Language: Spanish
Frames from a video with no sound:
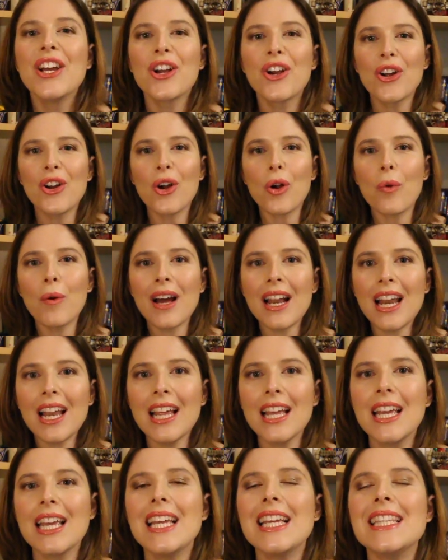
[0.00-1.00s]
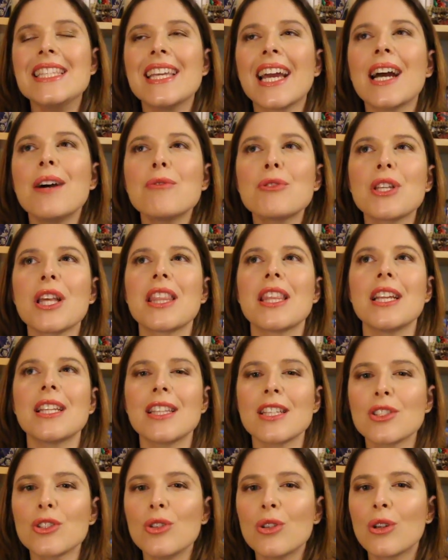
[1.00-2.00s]
Con lo cual, llegamos a
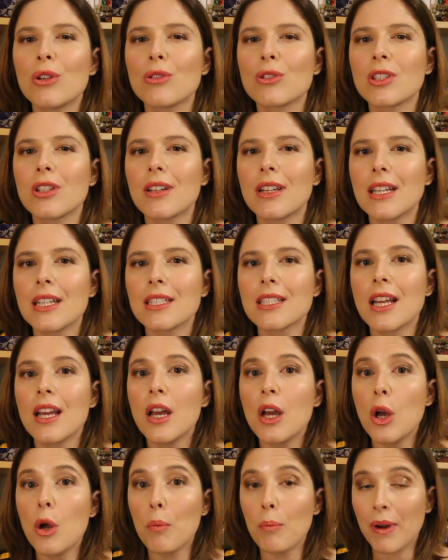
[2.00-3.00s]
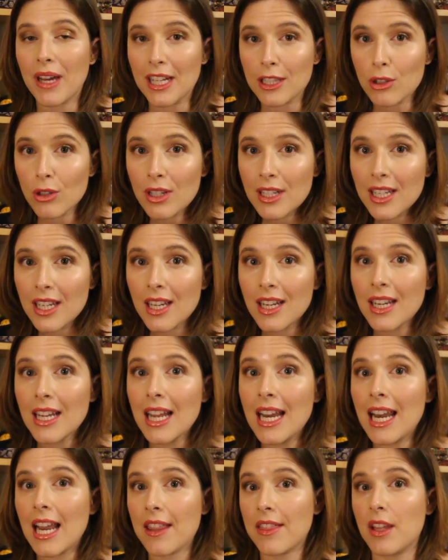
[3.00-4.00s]
ciertas conclusiones. Para Tolkien,
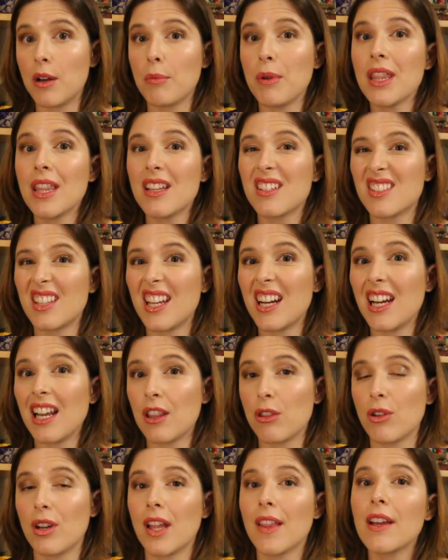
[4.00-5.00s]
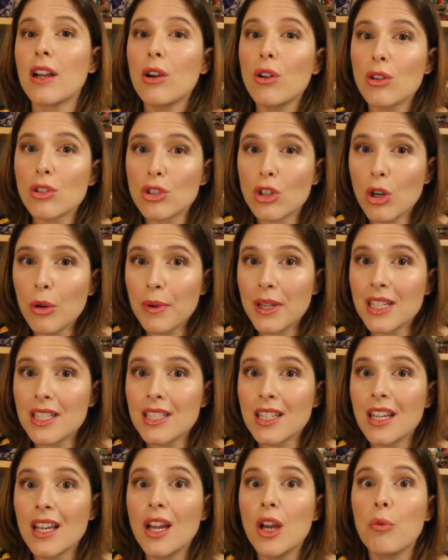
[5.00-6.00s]
la cerveza está relacionada con los
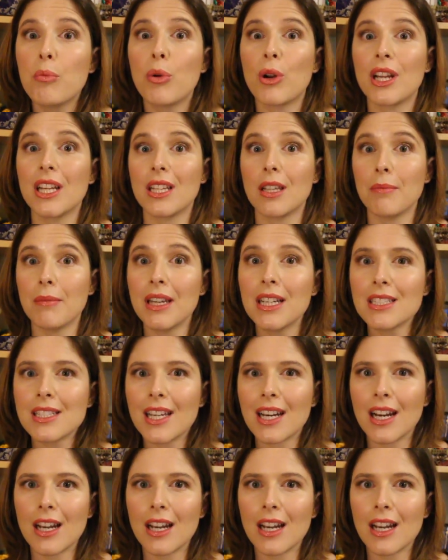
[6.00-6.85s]
hobbits porque también está